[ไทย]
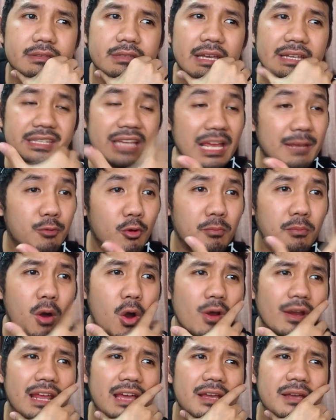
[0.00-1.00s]
แต่ได้ผมม
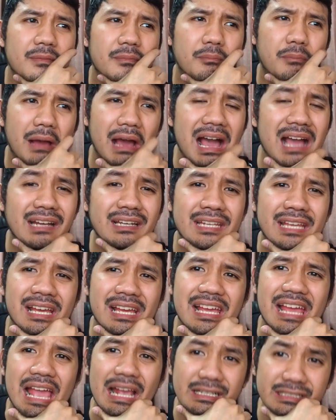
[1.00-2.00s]
องนะภาคเนี้ย
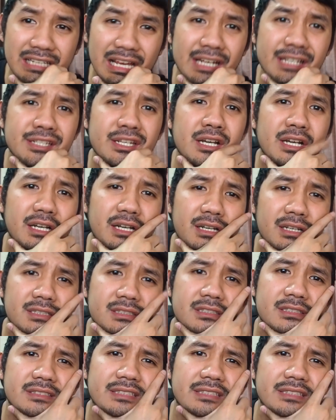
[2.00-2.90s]
แอคชั่นเยอะขึ้น